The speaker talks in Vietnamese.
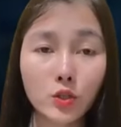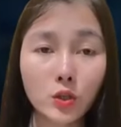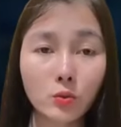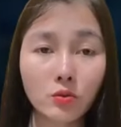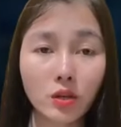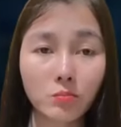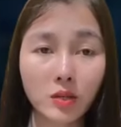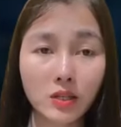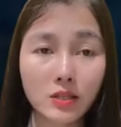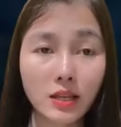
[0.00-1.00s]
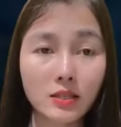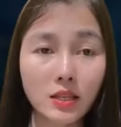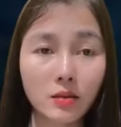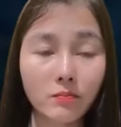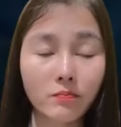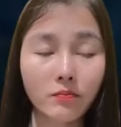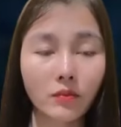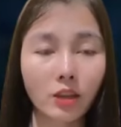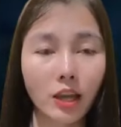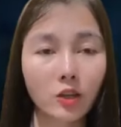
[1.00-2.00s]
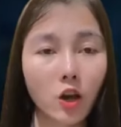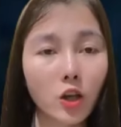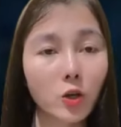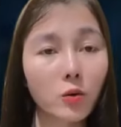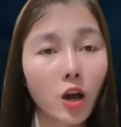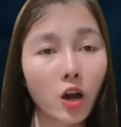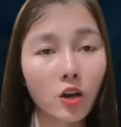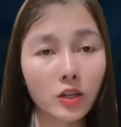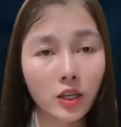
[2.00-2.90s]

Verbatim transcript: Lần này anh tò mò muốn biết người vợ tiếp theo.